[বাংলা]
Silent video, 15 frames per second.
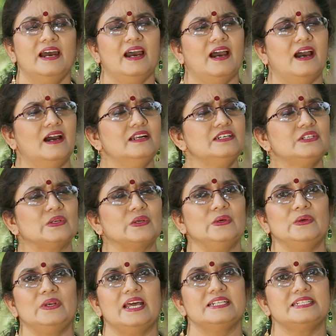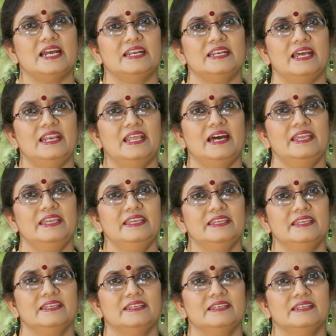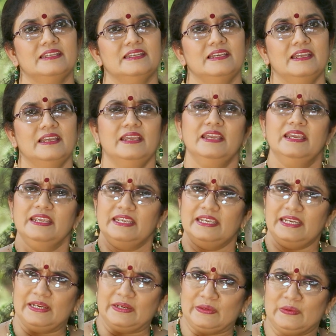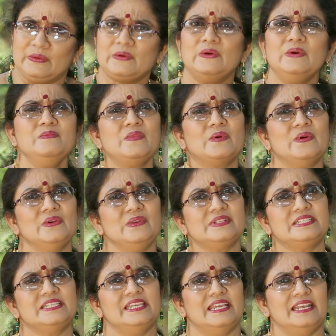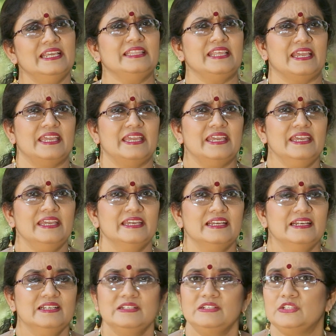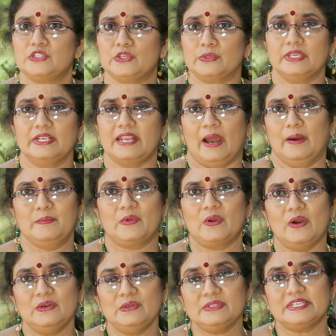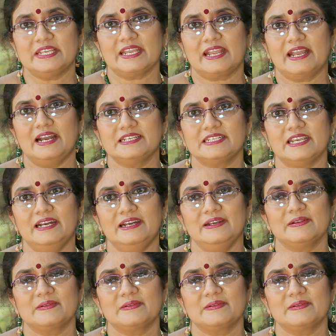হাট খোলা জানালায় এরকম কোনো ছেলে দেখে যদি নাম করো জিজ্ঞাসা